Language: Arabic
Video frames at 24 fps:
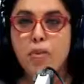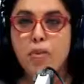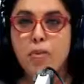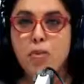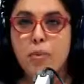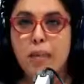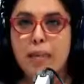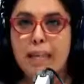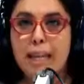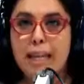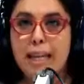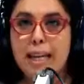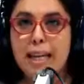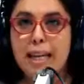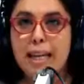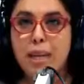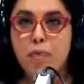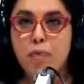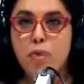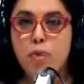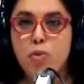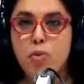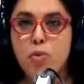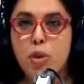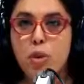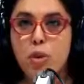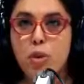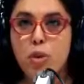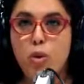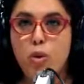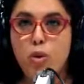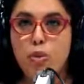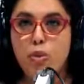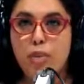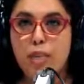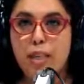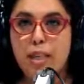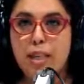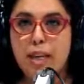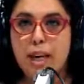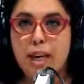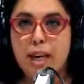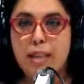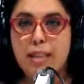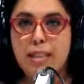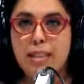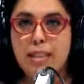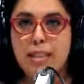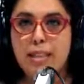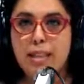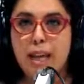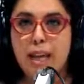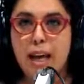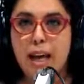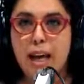خرجتوا بلاغ باش توضحوا فيه عديد